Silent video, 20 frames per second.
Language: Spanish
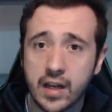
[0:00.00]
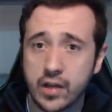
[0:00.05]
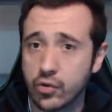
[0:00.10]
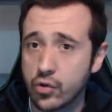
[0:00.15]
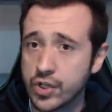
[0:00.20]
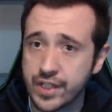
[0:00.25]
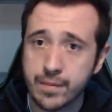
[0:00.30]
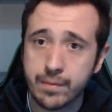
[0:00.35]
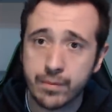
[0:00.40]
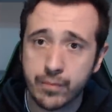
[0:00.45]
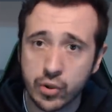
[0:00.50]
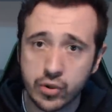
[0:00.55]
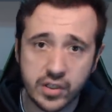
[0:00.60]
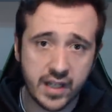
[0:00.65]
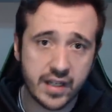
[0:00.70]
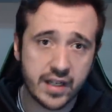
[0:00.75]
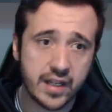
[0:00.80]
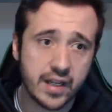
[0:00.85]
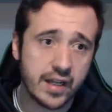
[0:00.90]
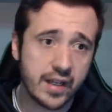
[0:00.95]
Que no les
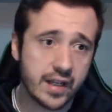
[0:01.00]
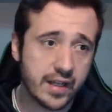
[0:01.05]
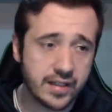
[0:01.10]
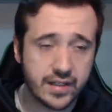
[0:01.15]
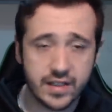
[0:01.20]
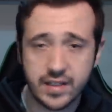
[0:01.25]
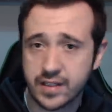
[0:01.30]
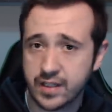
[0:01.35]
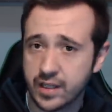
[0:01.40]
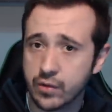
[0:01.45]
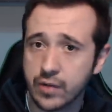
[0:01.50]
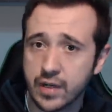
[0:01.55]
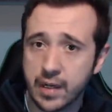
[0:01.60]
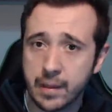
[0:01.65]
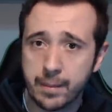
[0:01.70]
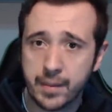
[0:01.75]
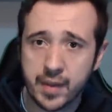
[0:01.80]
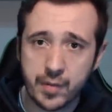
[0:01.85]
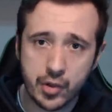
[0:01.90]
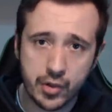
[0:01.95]
importaría que, existiera un
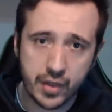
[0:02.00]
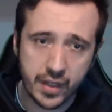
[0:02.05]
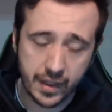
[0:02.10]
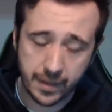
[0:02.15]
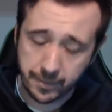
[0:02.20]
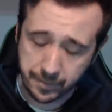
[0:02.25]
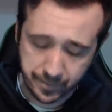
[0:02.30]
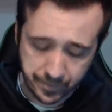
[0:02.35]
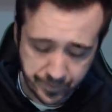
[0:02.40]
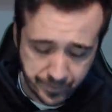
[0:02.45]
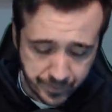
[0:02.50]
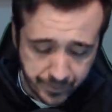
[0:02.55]
Gran Premio en,